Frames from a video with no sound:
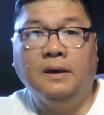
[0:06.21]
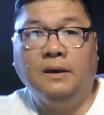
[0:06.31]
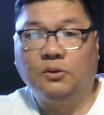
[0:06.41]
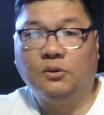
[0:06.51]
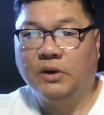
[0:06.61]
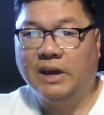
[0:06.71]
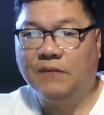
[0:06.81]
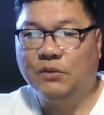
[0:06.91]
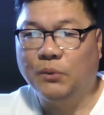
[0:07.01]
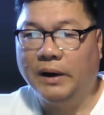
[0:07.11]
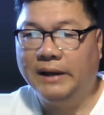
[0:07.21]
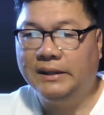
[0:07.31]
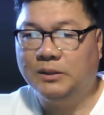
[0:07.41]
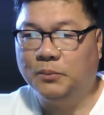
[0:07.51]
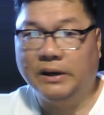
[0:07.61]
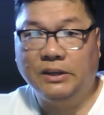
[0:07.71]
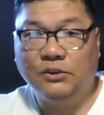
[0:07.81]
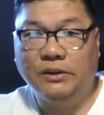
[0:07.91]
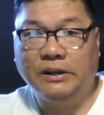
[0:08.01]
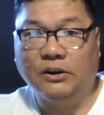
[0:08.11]
Good morning everyone. Ito po ang
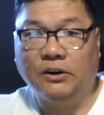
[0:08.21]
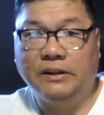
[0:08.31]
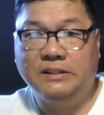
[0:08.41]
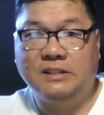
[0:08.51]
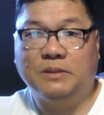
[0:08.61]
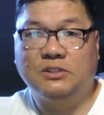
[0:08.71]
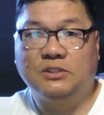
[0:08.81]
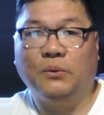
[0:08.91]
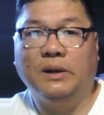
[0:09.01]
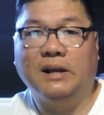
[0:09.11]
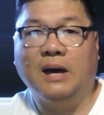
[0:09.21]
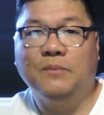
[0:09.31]
inyong lingkod, si Pastor Well